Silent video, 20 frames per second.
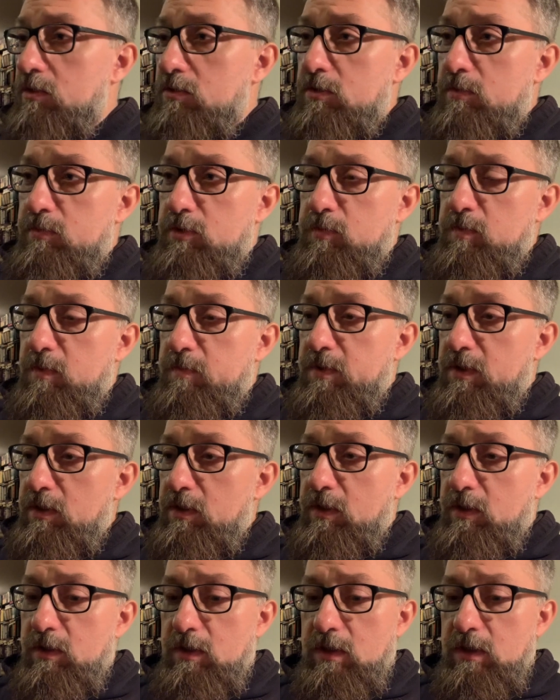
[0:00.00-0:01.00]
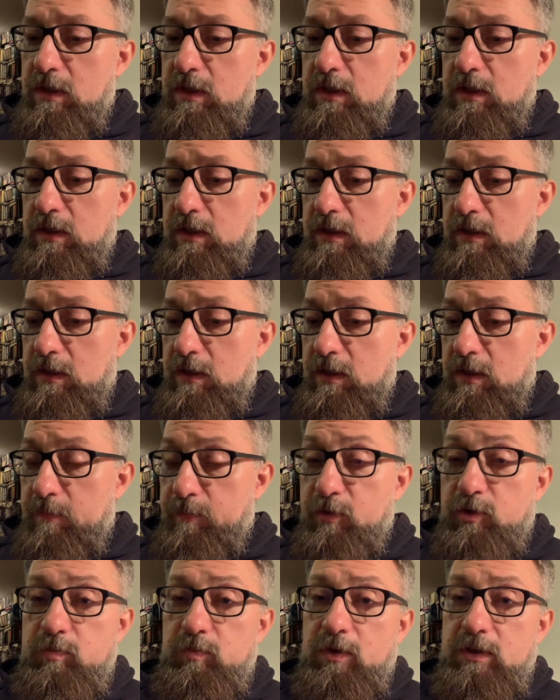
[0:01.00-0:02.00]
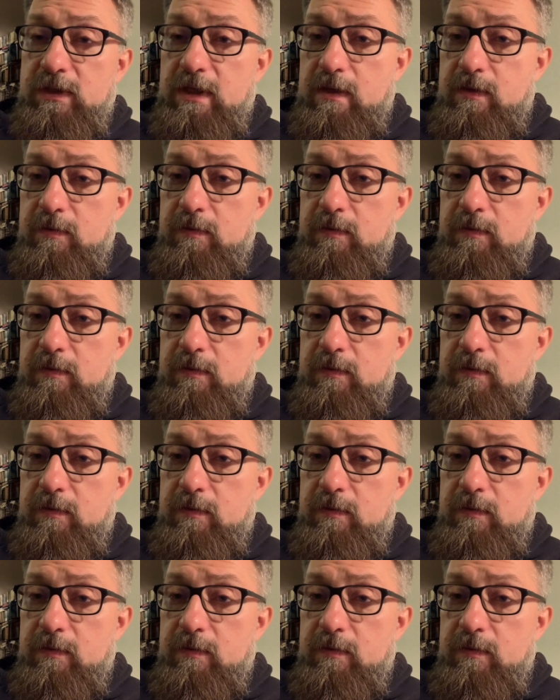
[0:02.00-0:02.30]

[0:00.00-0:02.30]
żebyśmy byli E, podmiota,